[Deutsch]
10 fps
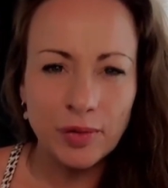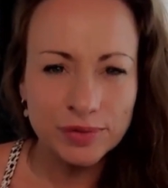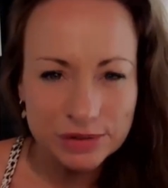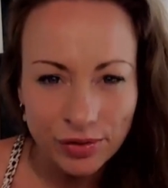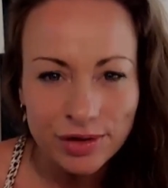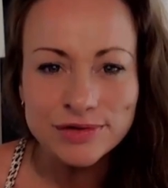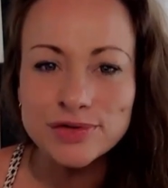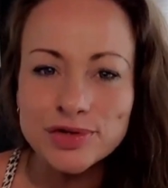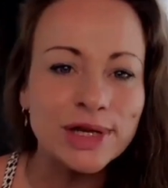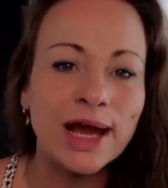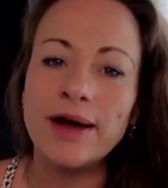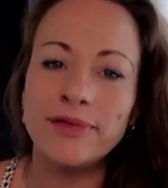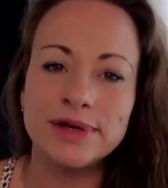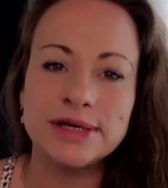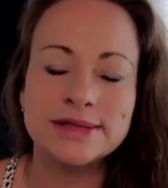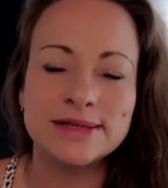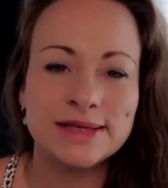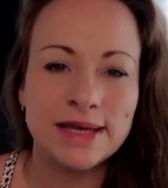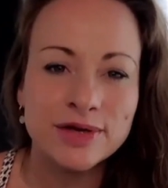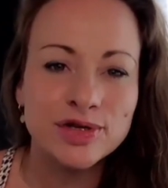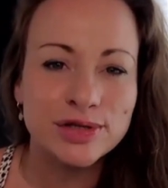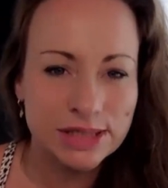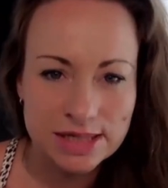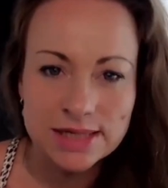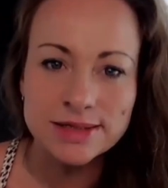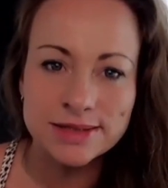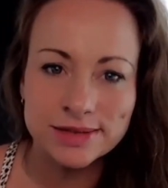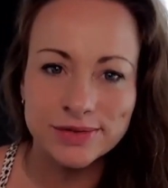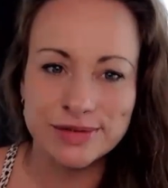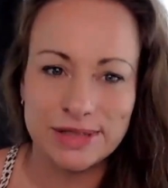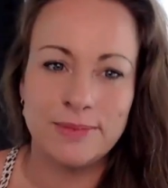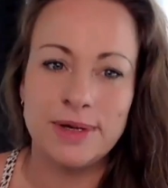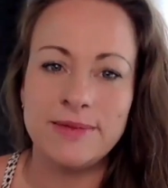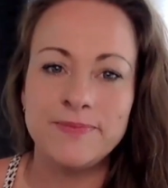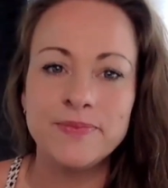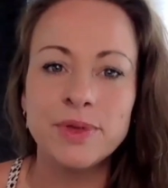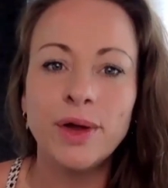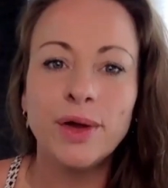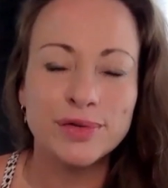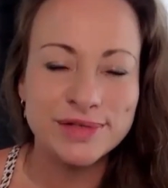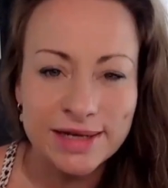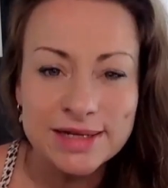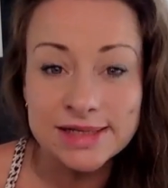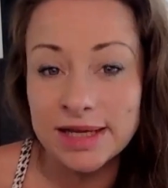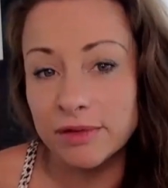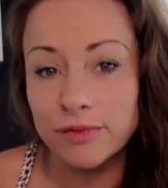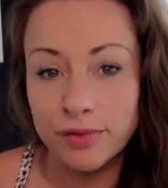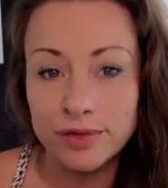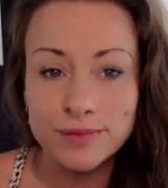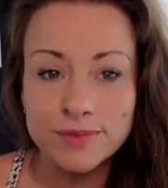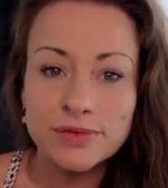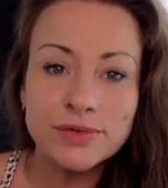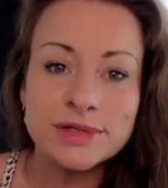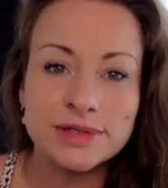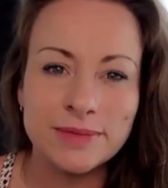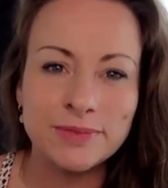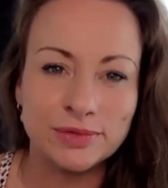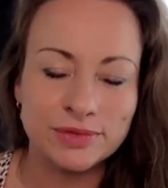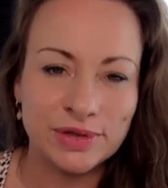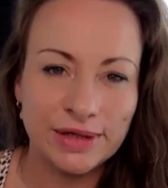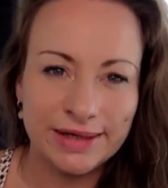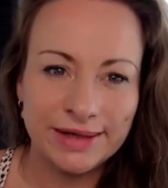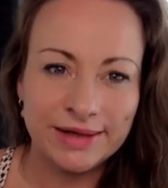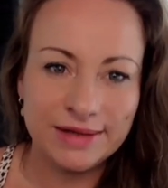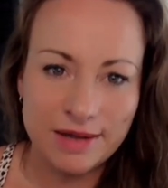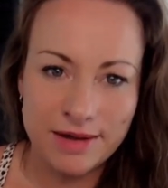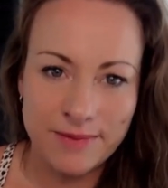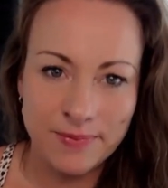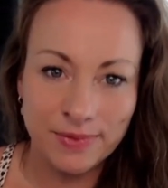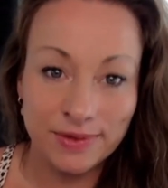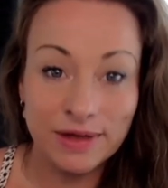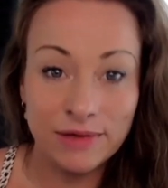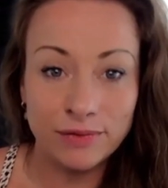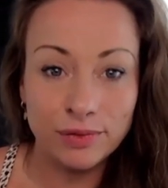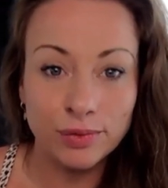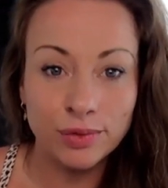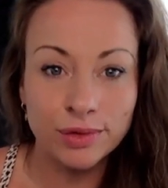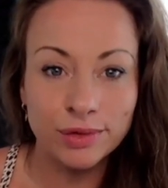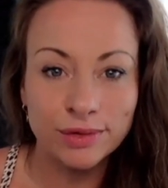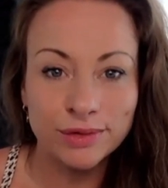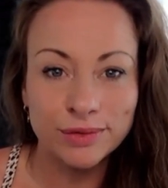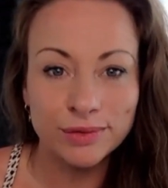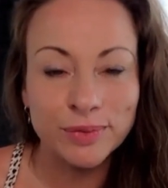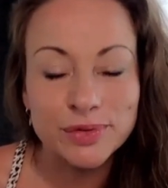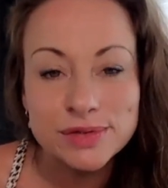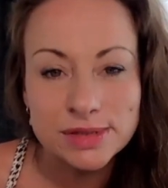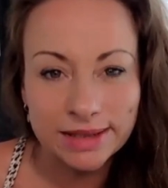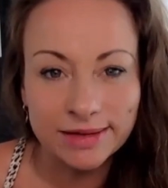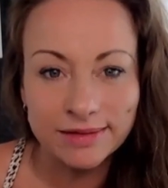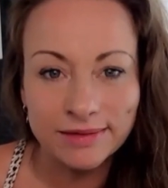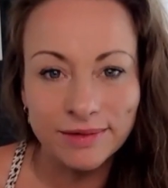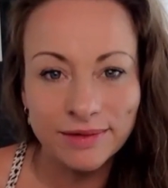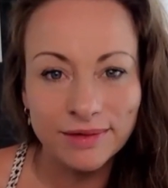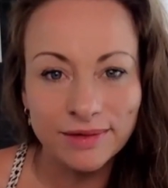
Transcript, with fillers: Und die größte Strafe ist, dass er still ist in unserem Leben und seinen Segen von uns nimmt und ja, der Fluch über uns liegt.